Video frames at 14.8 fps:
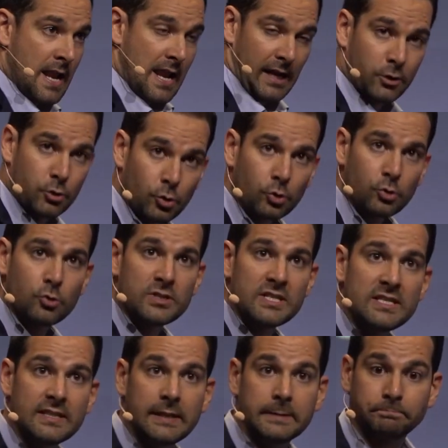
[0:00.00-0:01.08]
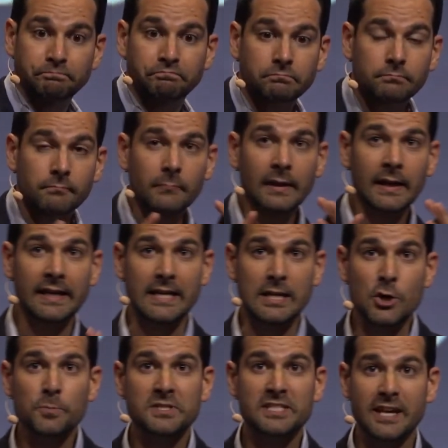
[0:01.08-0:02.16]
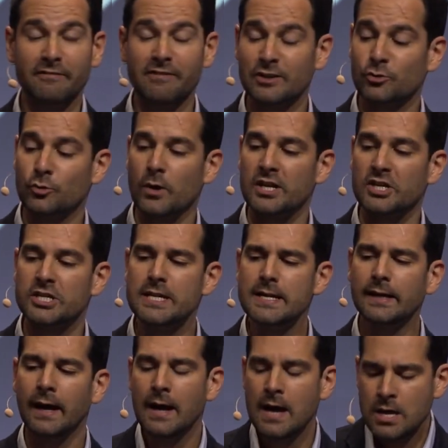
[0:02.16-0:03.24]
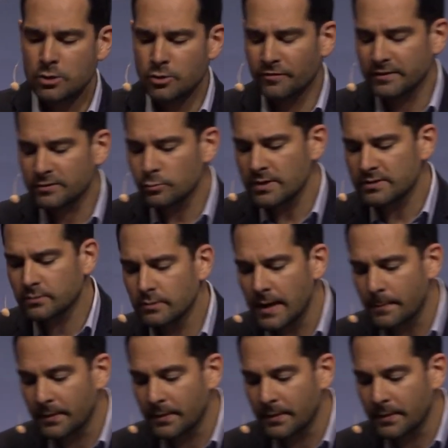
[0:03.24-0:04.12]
la curiosité et l'observation agir de façon à ce que la